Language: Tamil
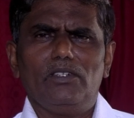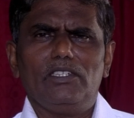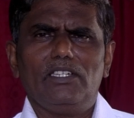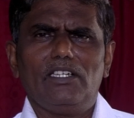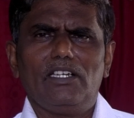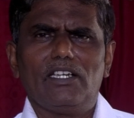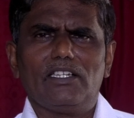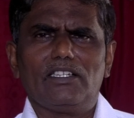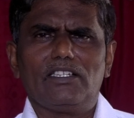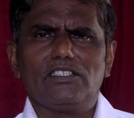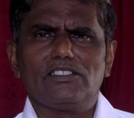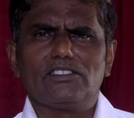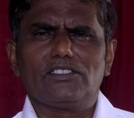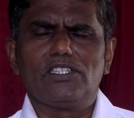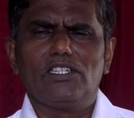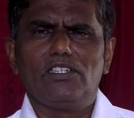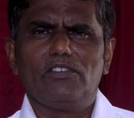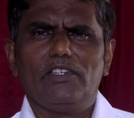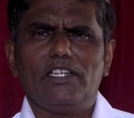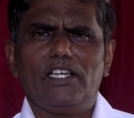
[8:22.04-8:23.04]
இன்றைக்கு
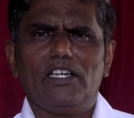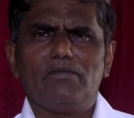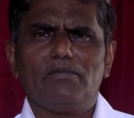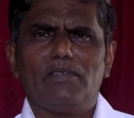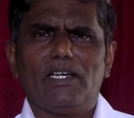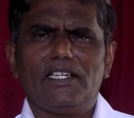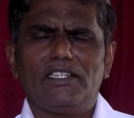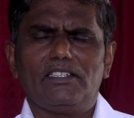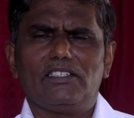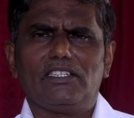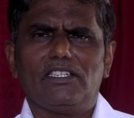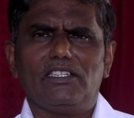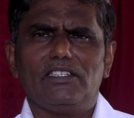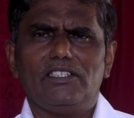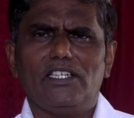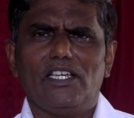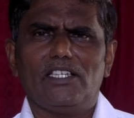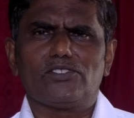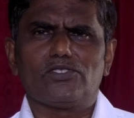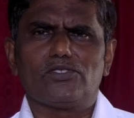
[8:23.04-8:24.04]
சிலுவையில் மறித்த
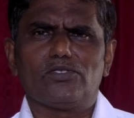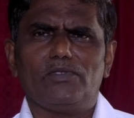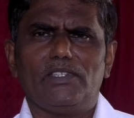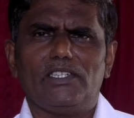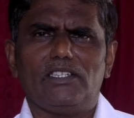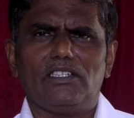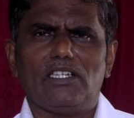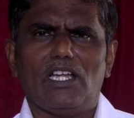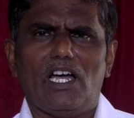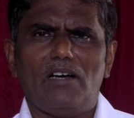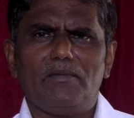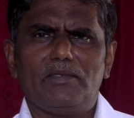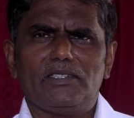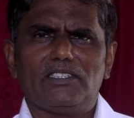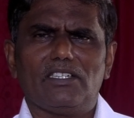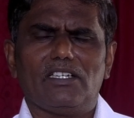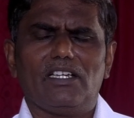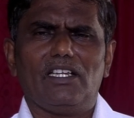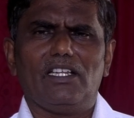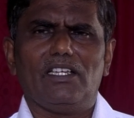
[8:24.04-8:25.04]
இயேசுவின்
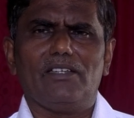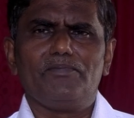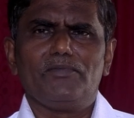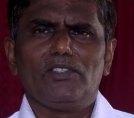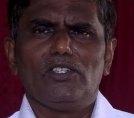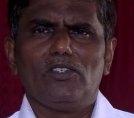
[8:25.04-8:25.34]
நாமத்தினாலே